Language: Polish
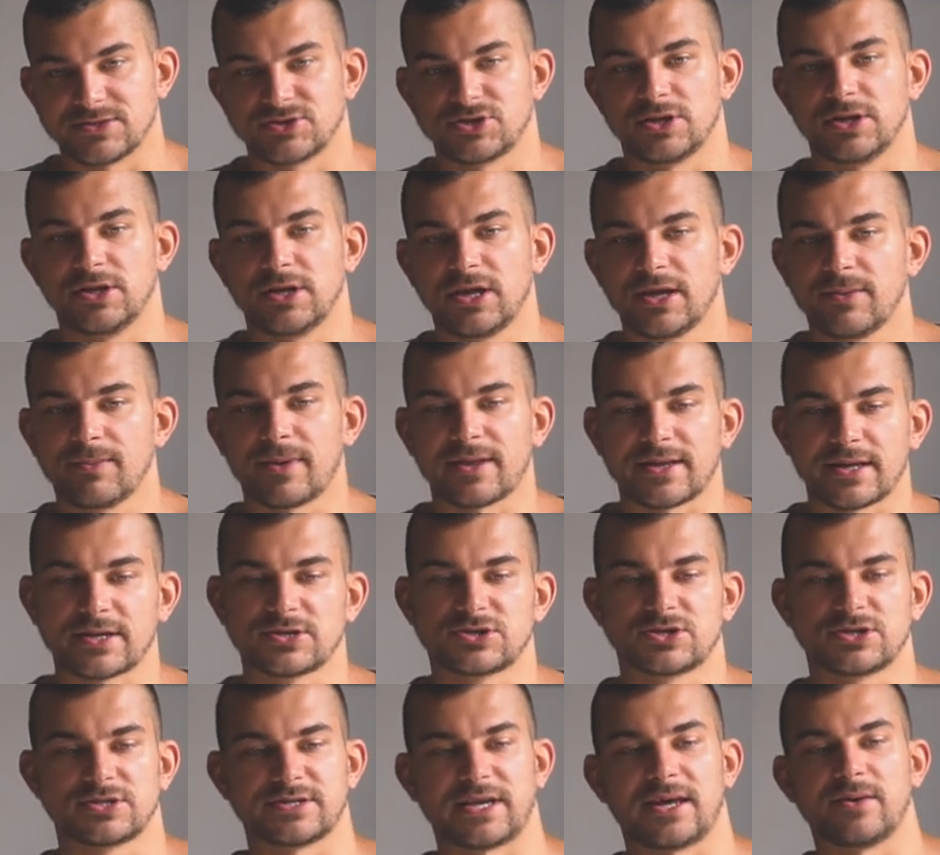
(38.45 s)
czyli nie ma tak,
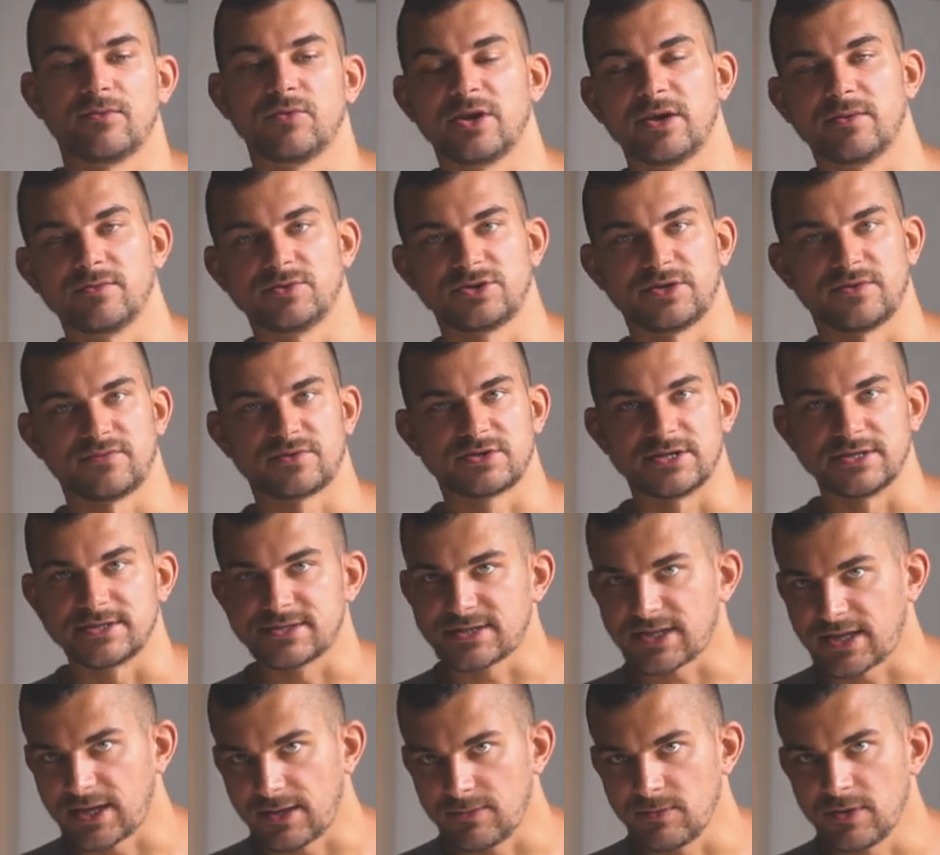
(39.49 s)
że zajmujemy się
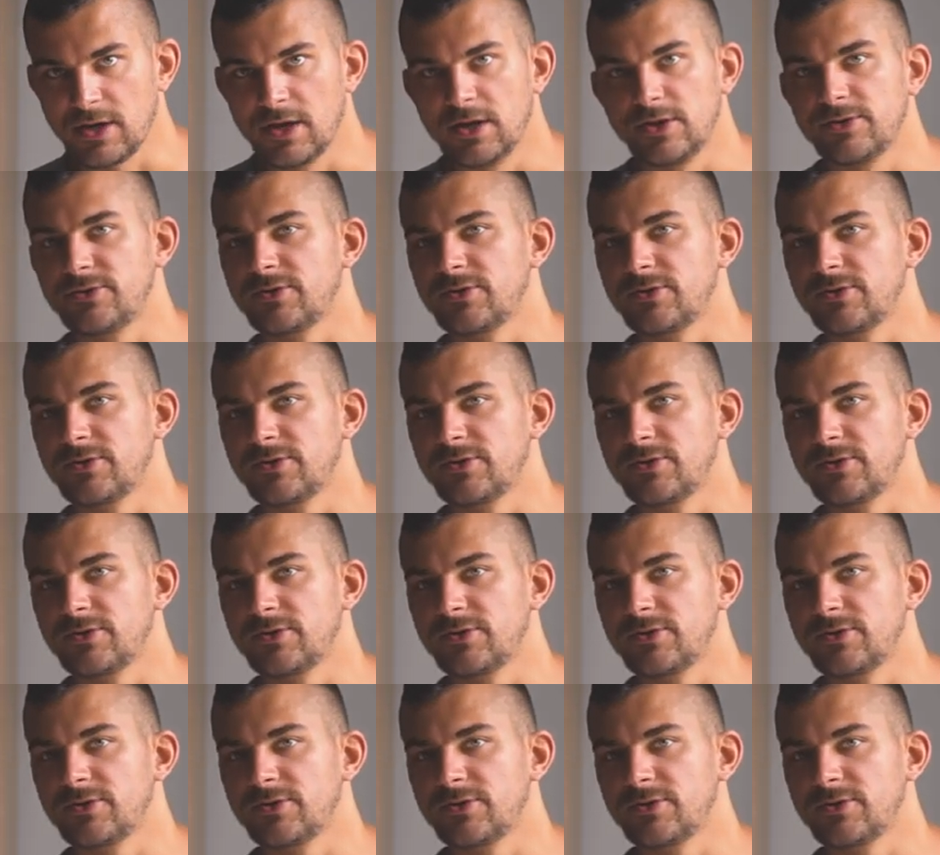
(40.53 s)
wszystkim,